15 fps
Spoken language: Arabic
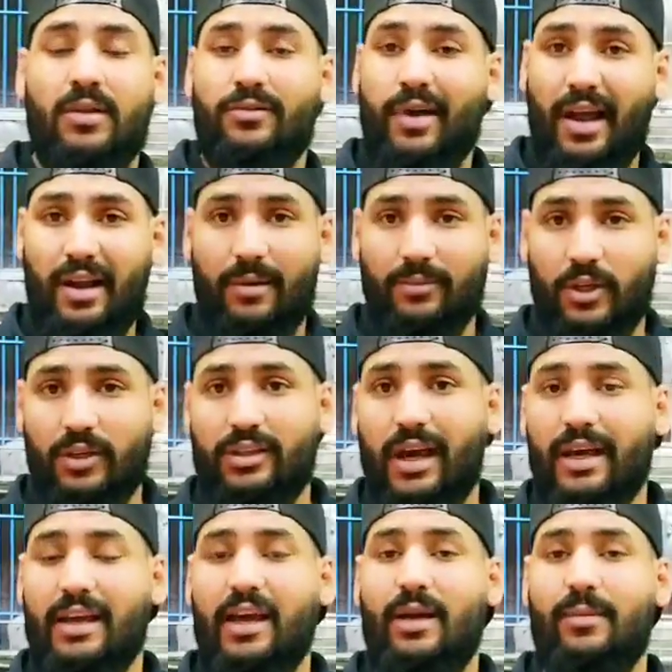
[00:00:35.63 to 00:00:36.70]
فاحنا بنقضي
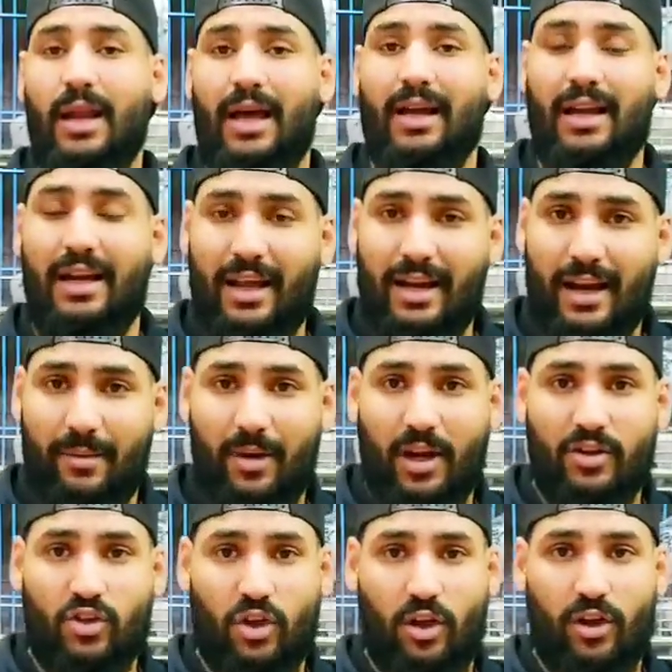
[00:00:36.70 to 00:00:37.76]
عليها بالحاجه اللي احنا
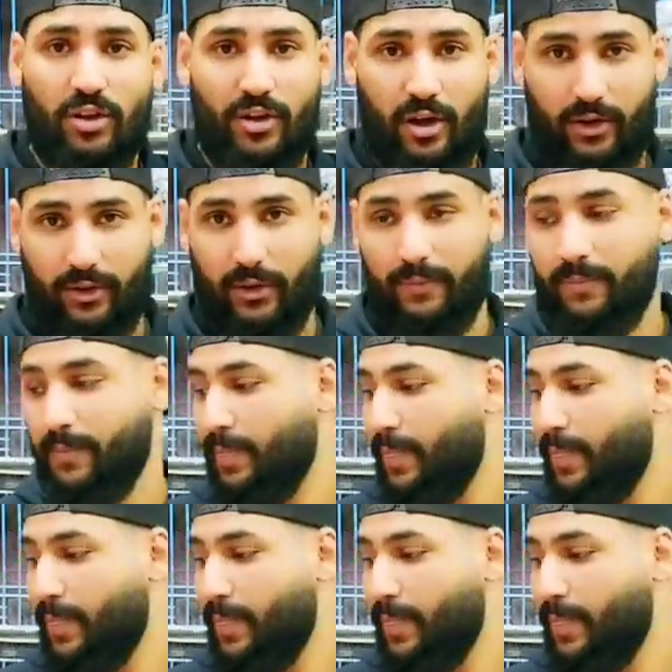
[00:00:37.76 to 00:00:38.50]
نعملها ان شاء الله النهارده.